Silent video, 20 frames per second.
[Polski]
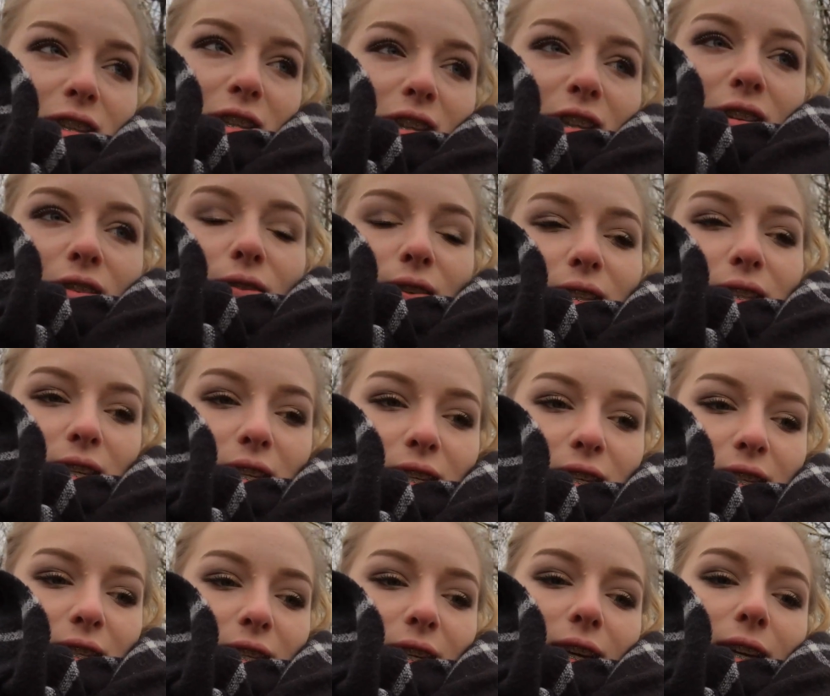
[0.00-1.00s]

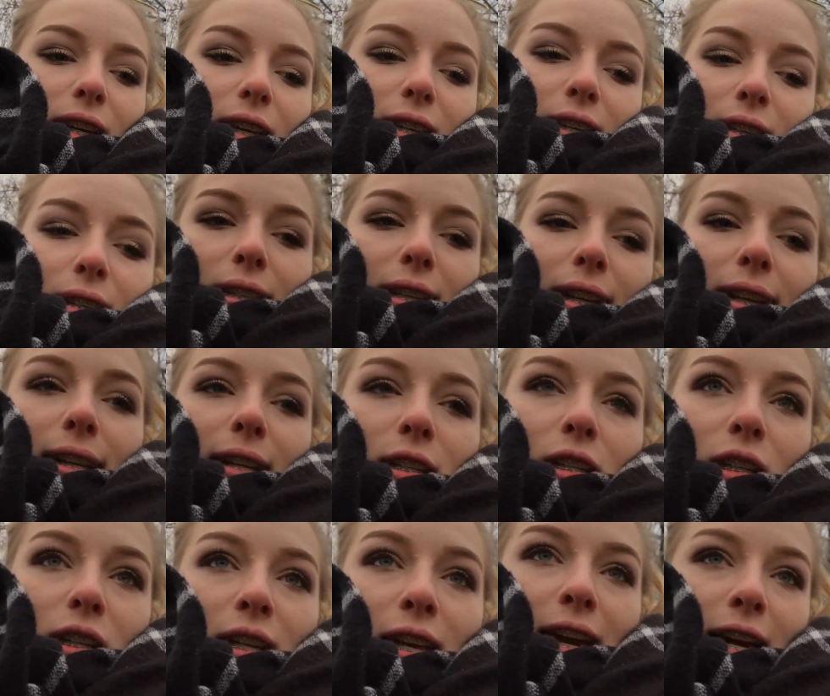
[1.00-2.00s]
15-20,
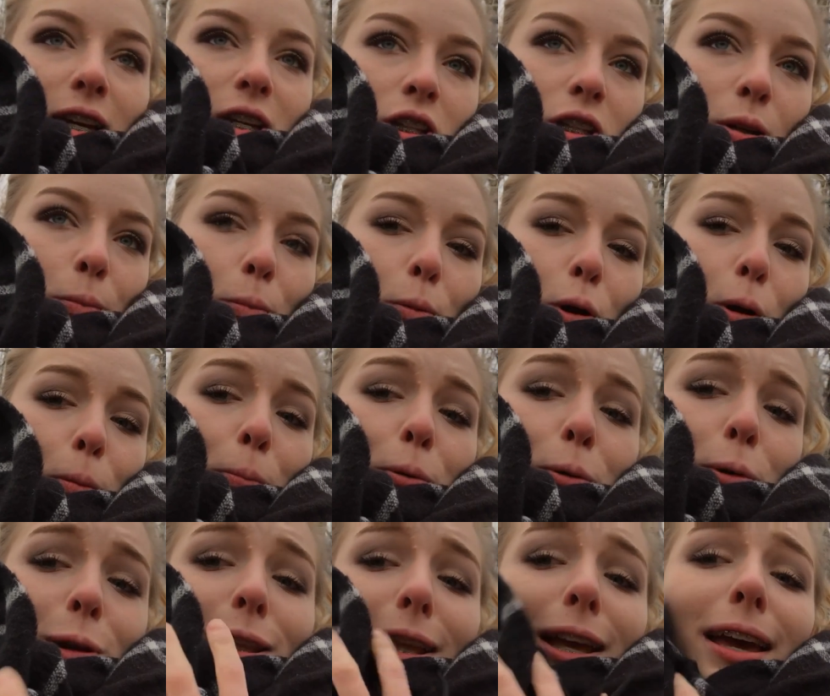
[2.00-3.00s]
zależy jak szybko
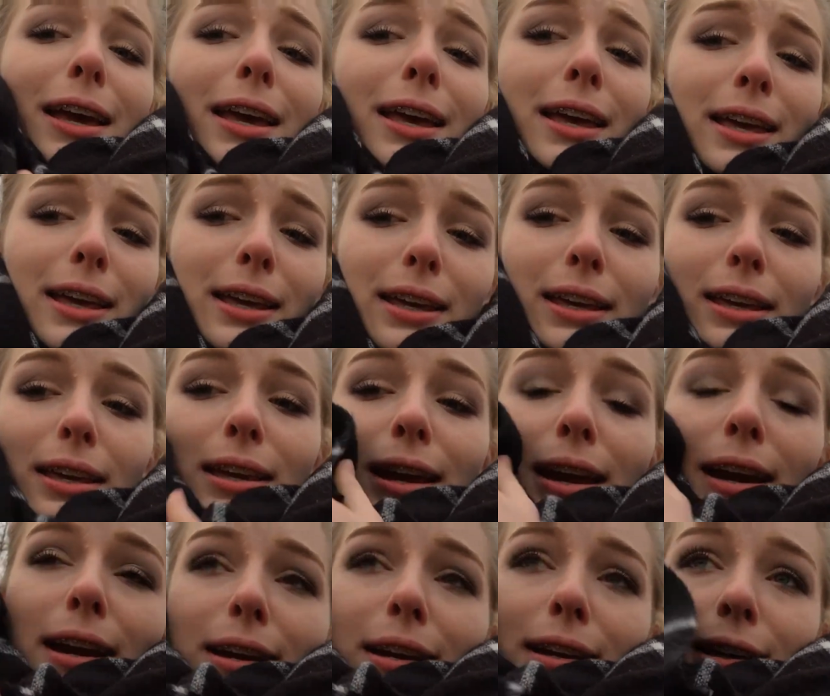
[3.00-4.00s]
pójdę i
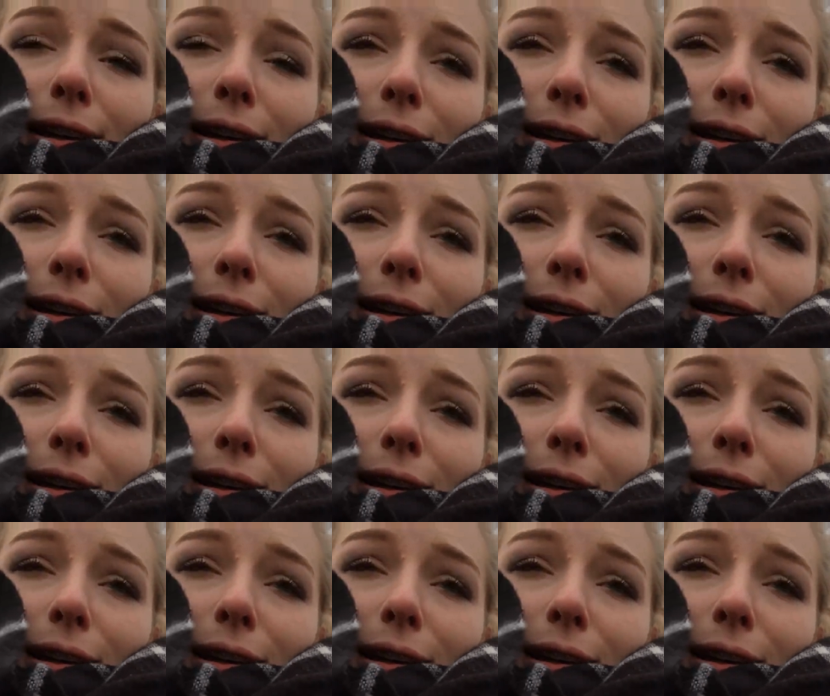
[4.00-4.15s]
jak,